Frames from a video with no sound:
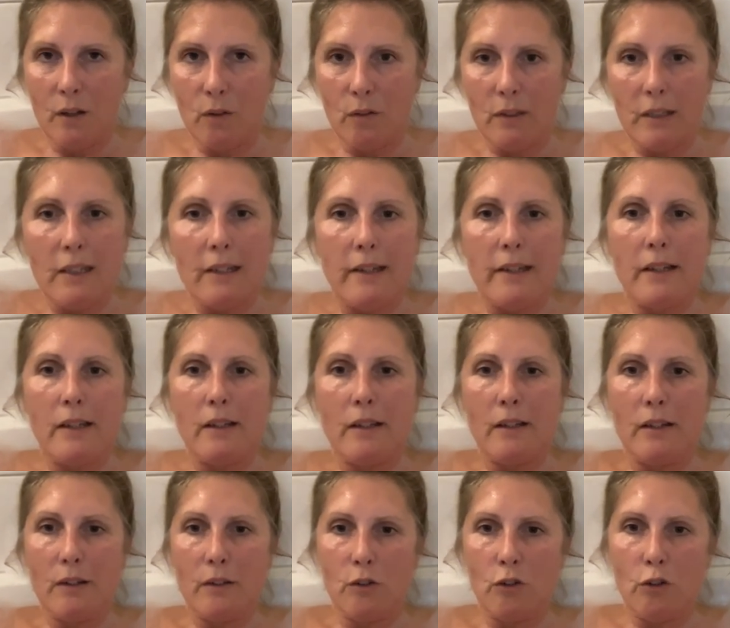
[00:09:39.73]
ich liege
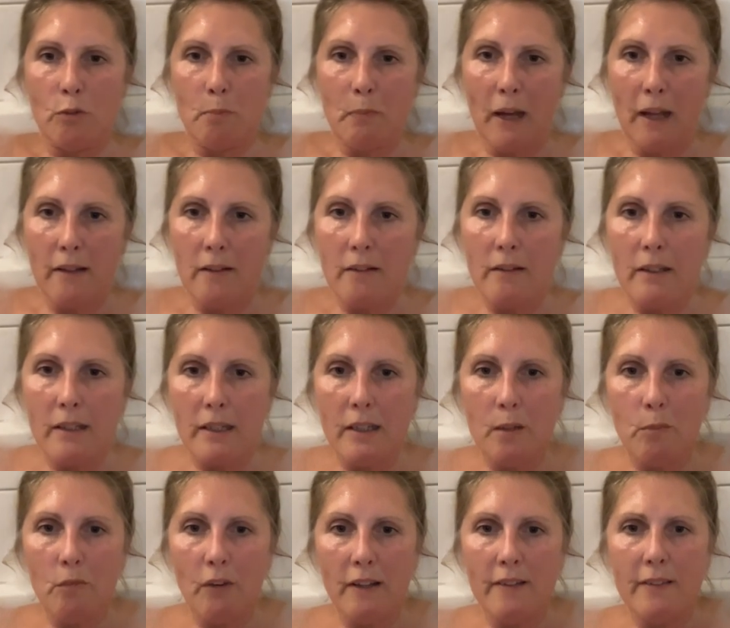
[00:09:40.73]
entspannt hier
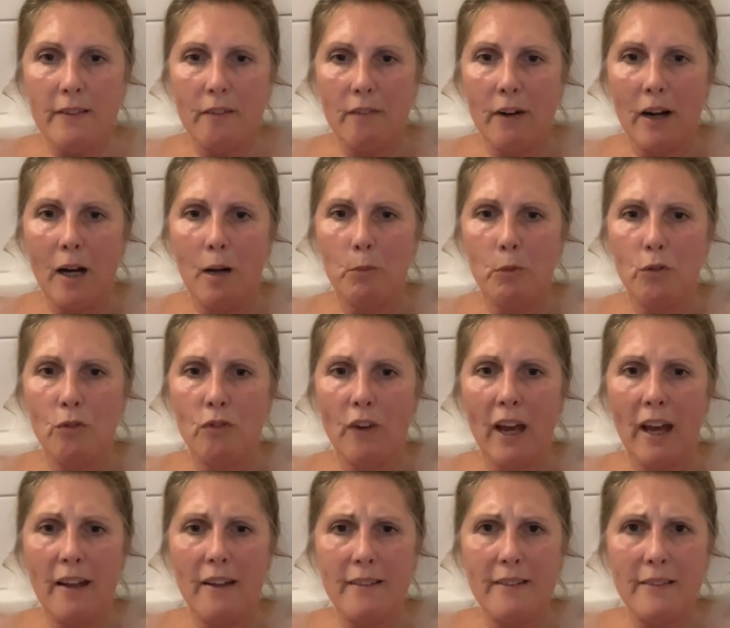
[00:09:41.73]
im Wasser warm und
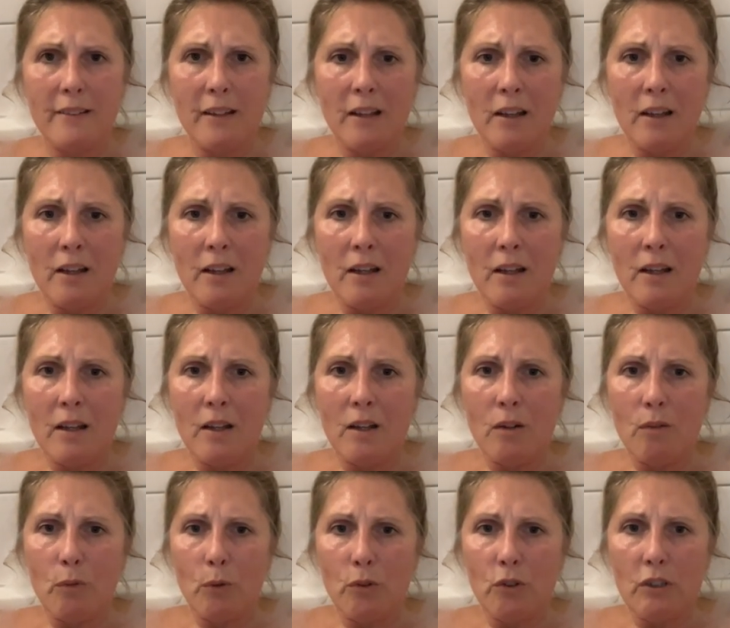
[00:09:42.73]
weiß,
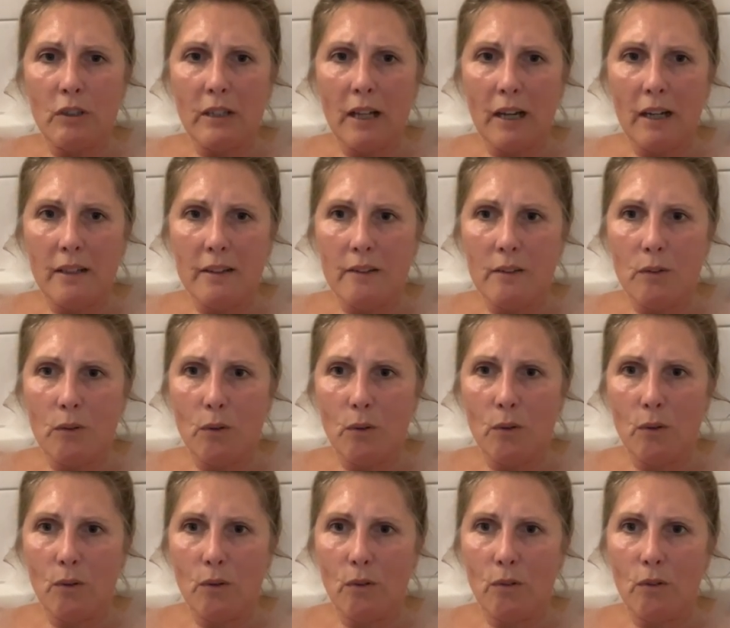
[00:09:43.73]
wo sich
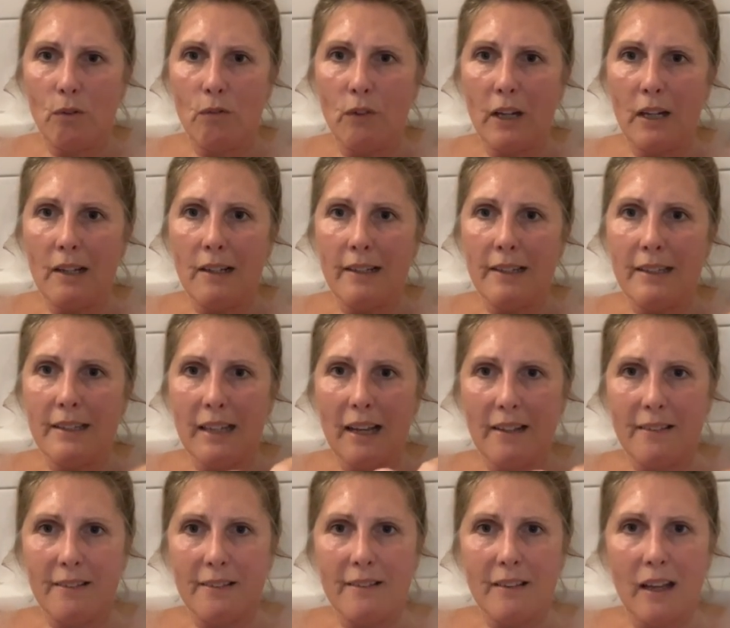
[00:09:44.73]
Narration und
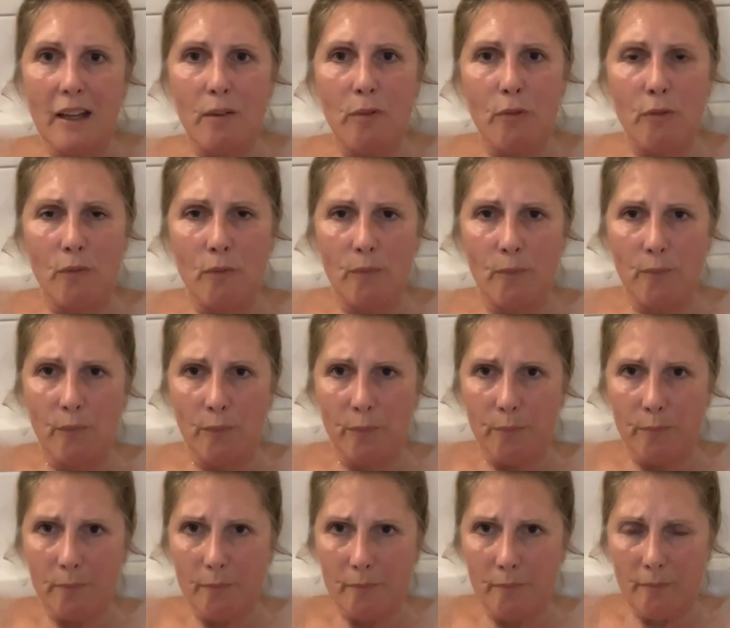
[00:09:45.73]
Wirklichkeit treffen.
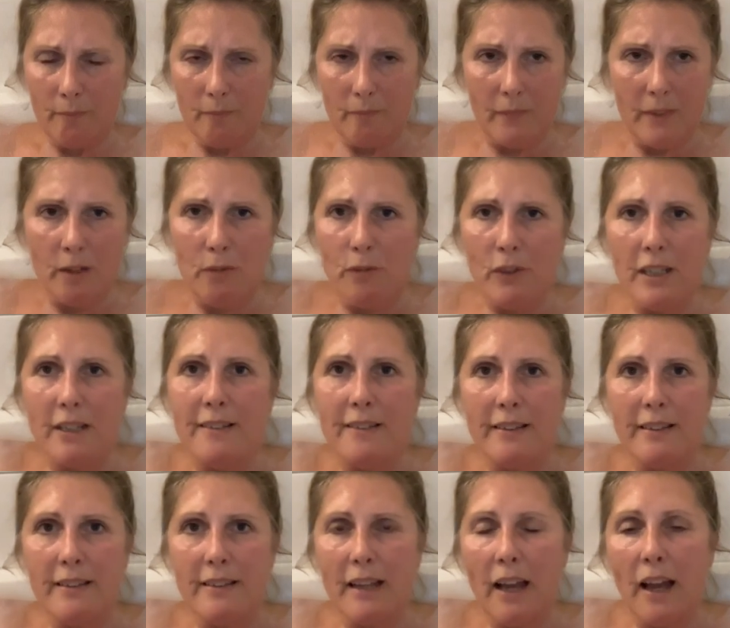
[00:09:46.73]
Da findet
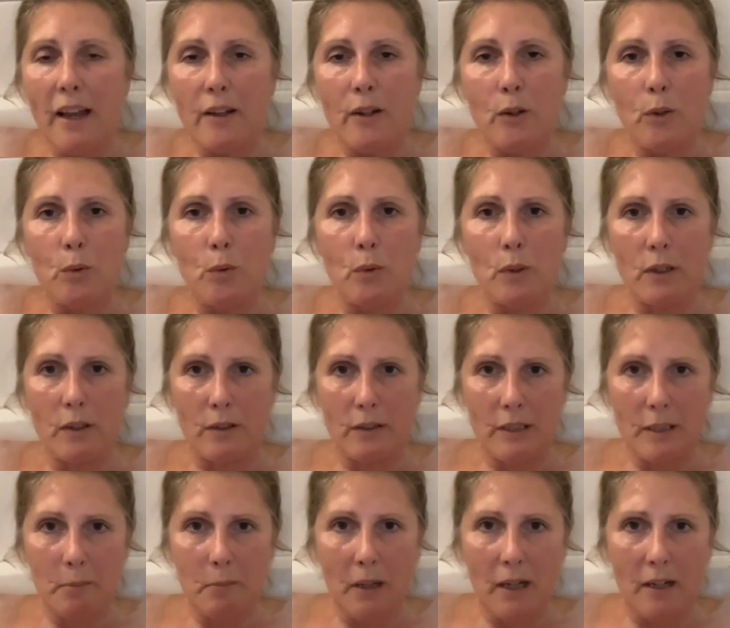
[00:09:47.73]
sich keine Ruhe,
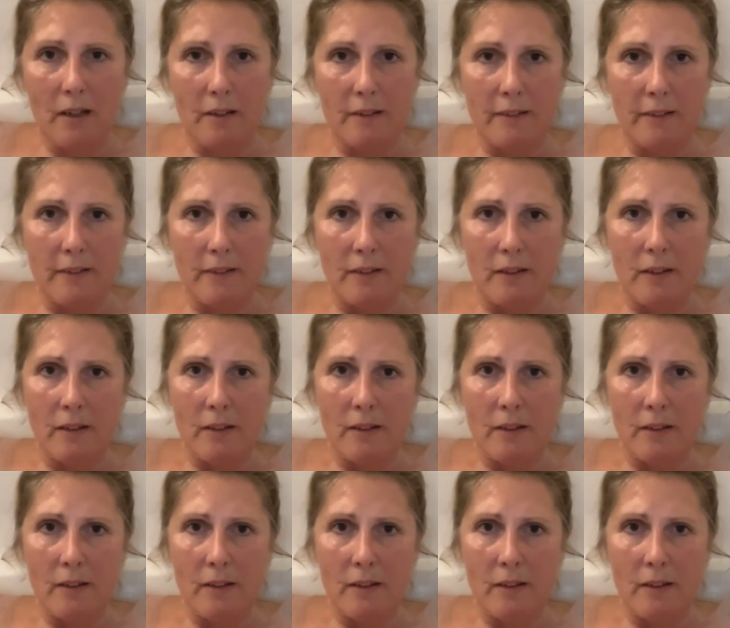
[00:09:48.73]
niemals.